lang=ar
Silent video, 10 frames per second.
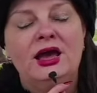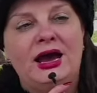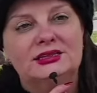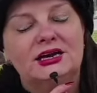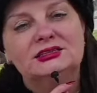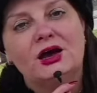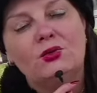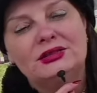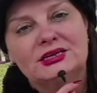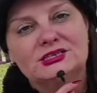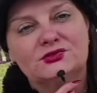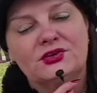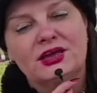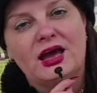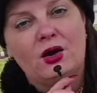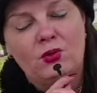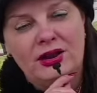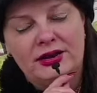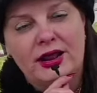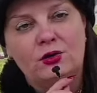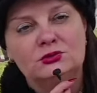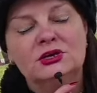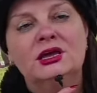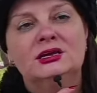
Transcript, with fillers: حضرت اول تصفيه اول راوند